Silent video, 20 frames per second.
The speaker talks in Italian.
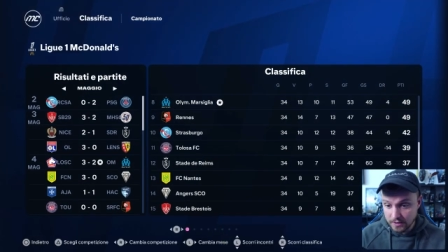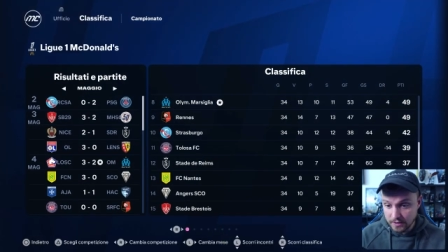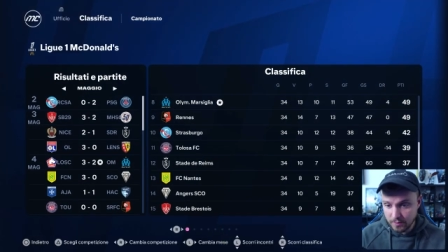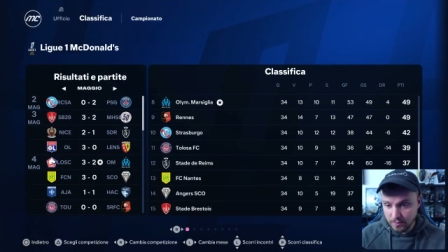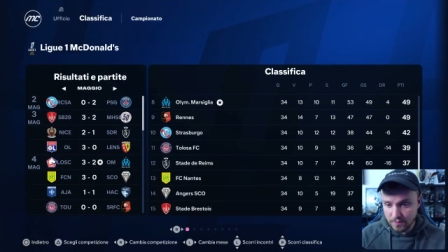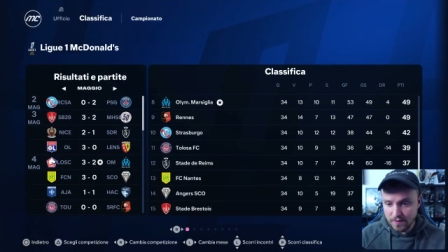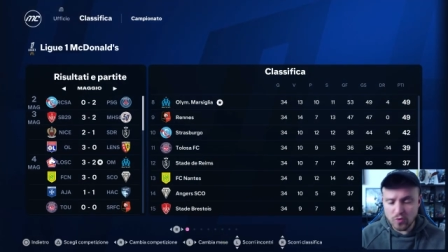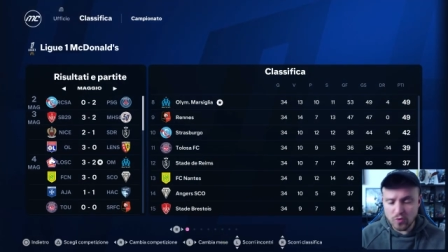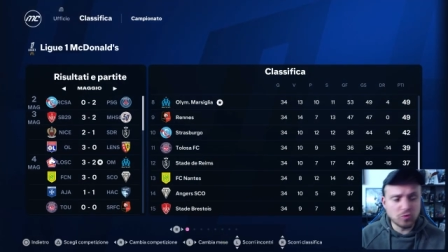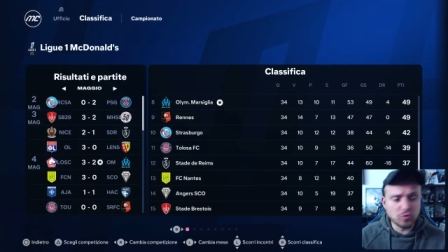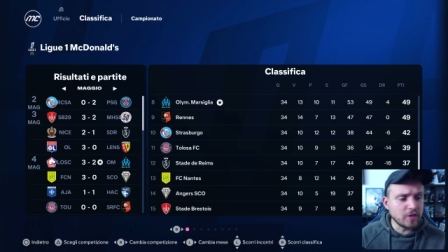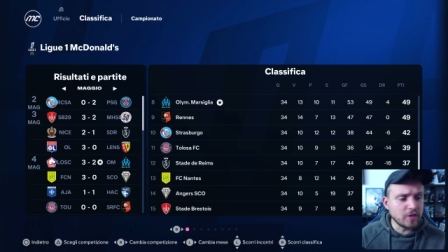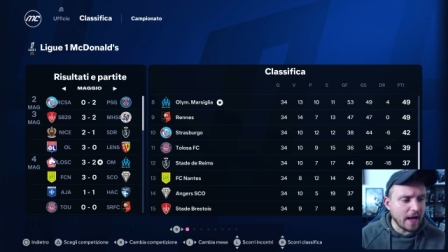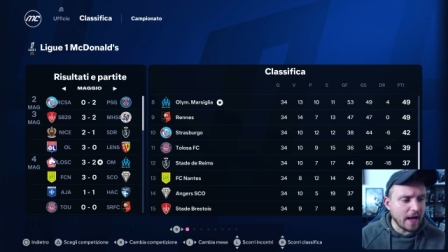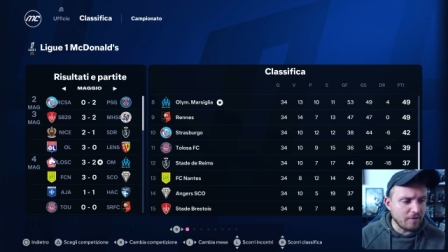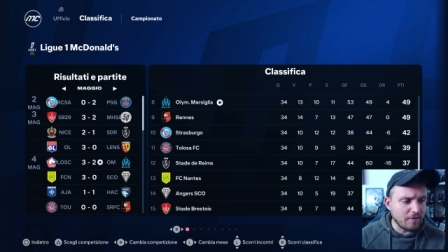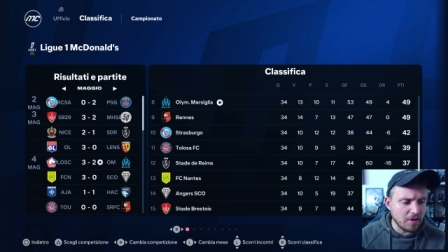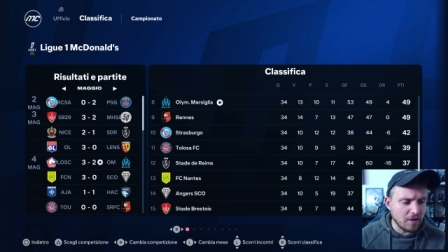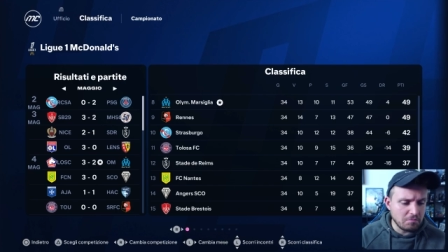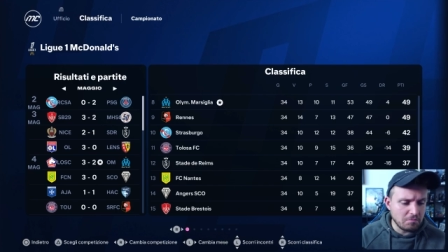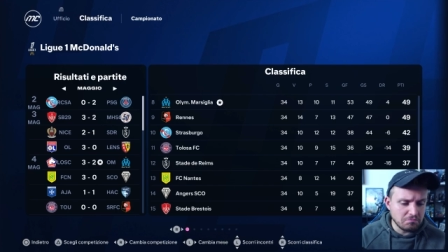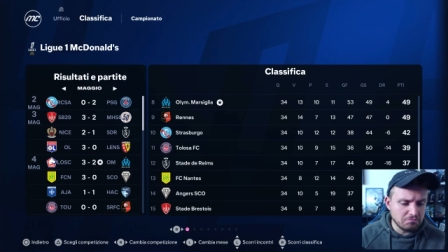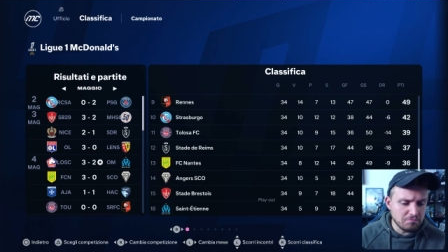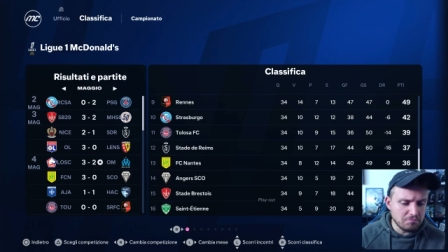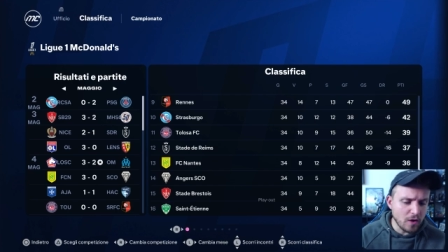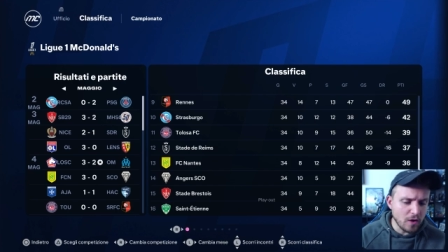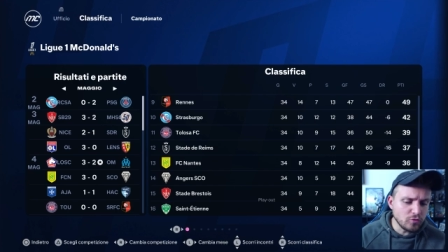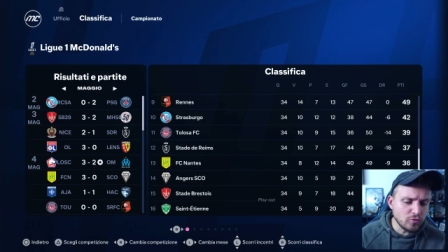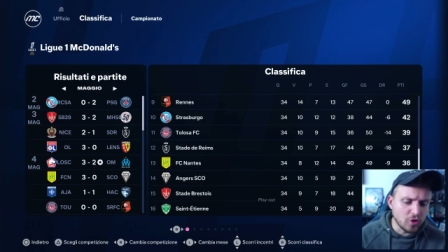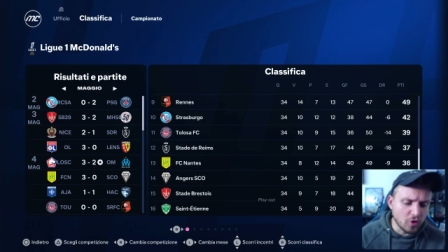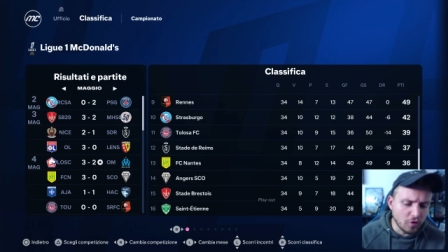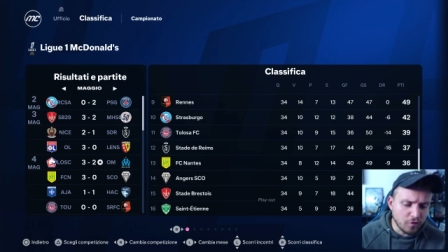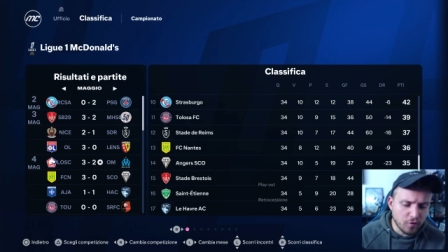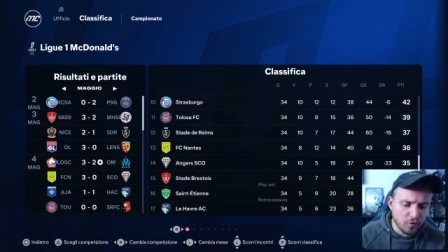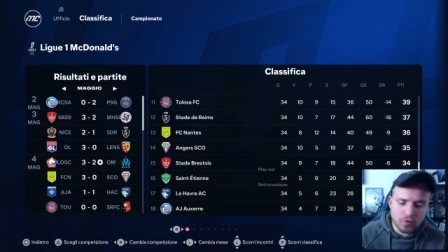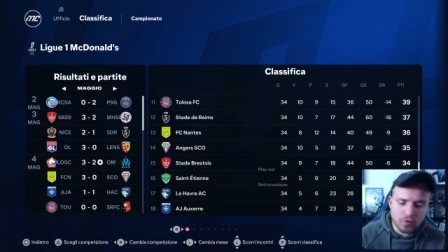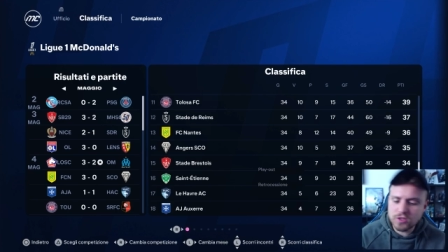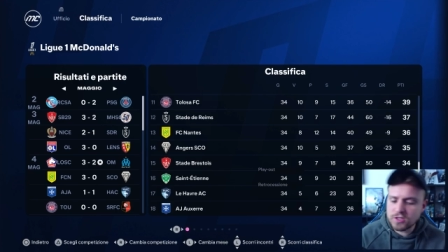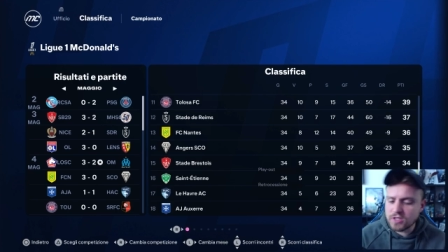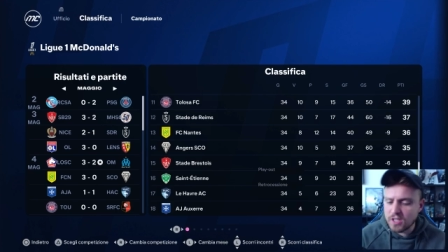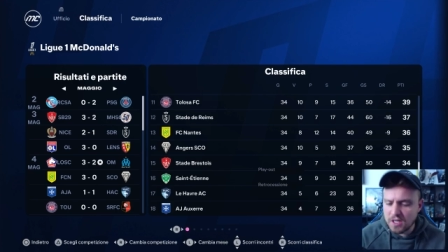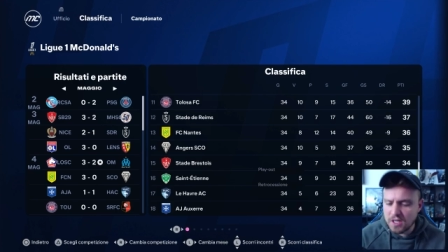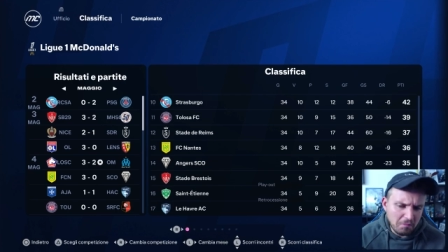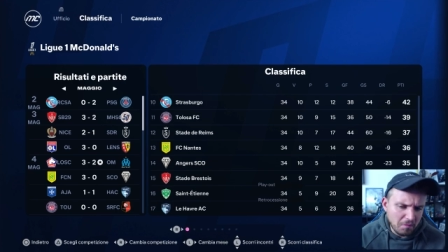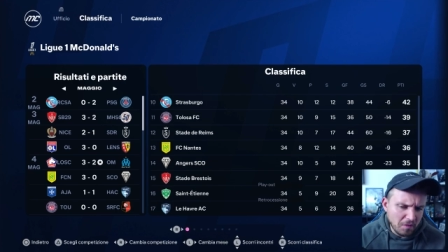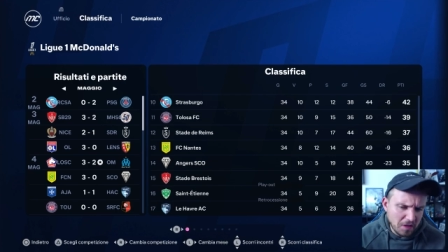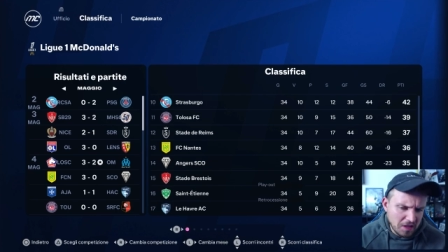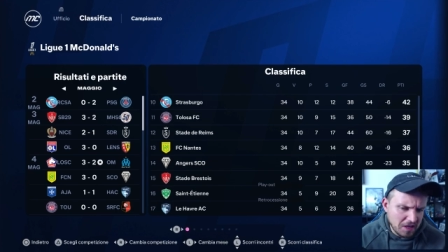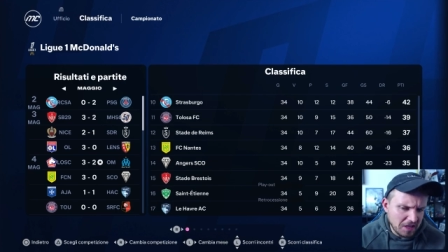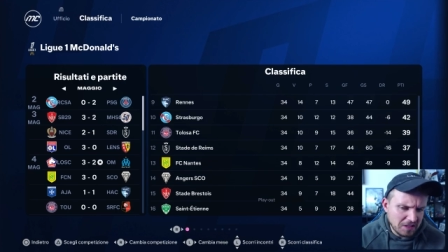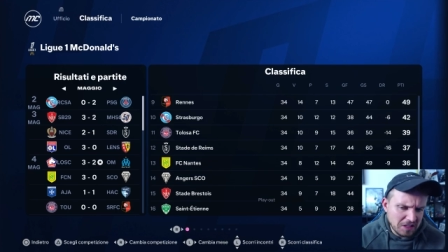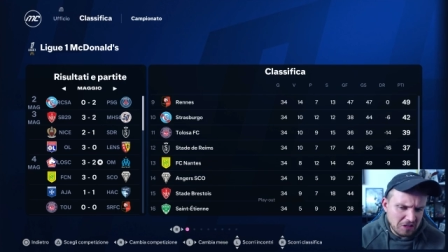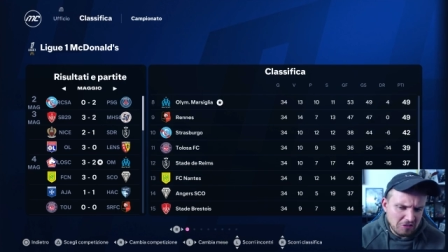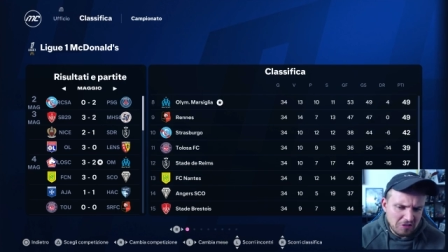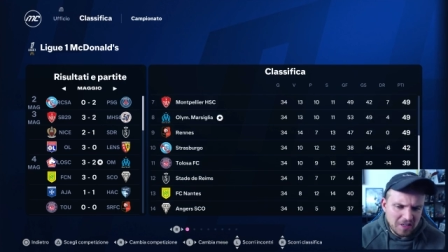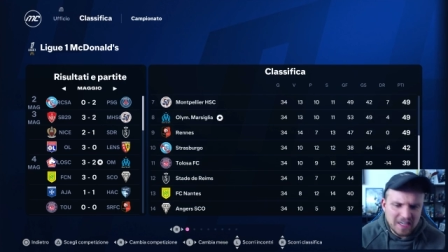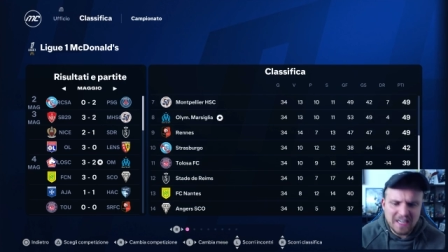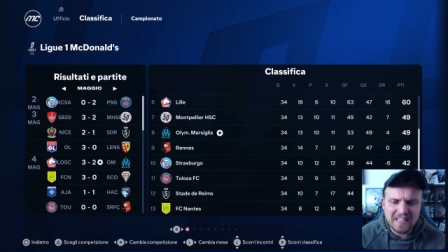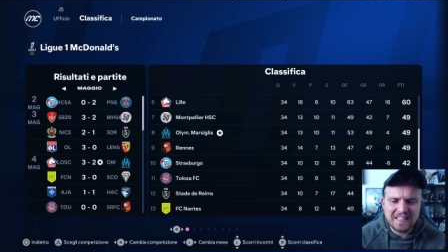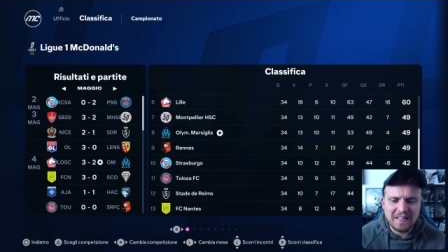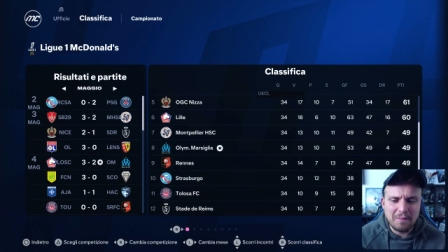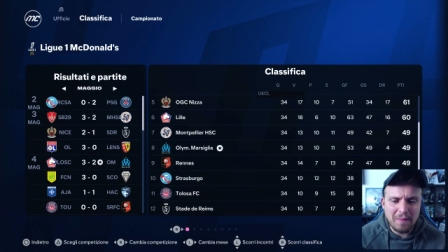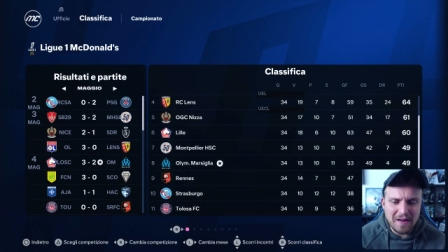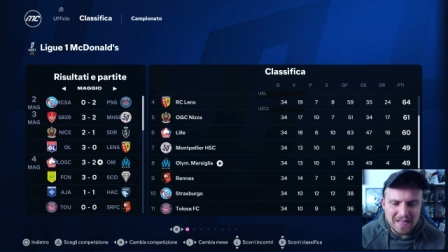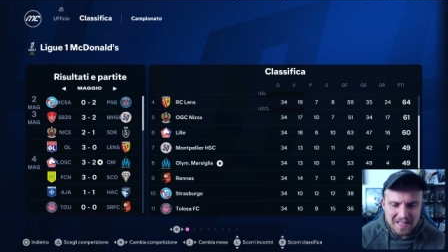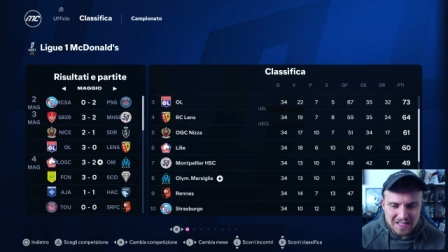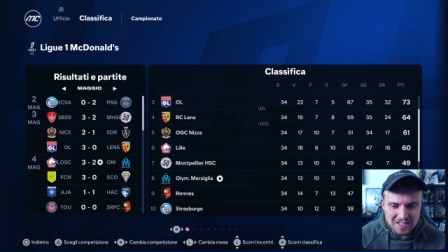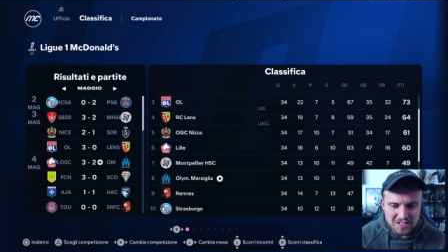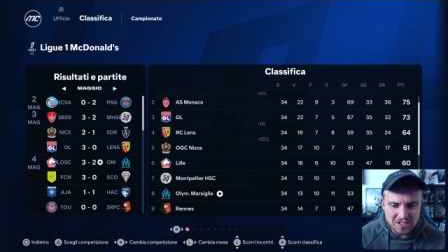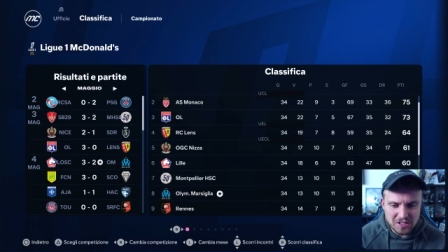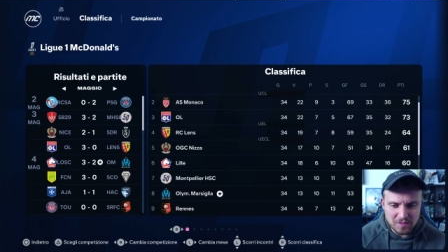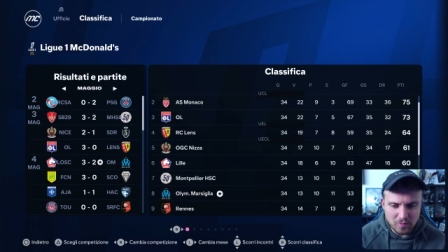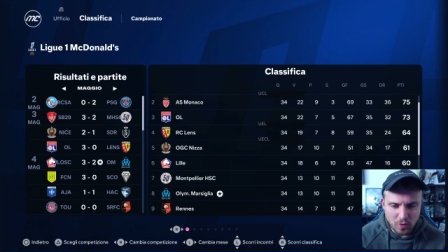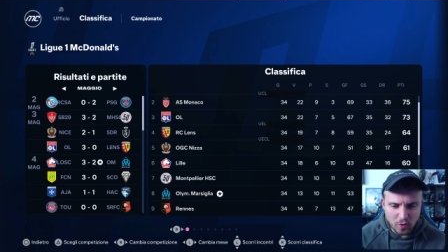Siamo arrivati ottavi Oddio, forse in realtà non è andata malissimo.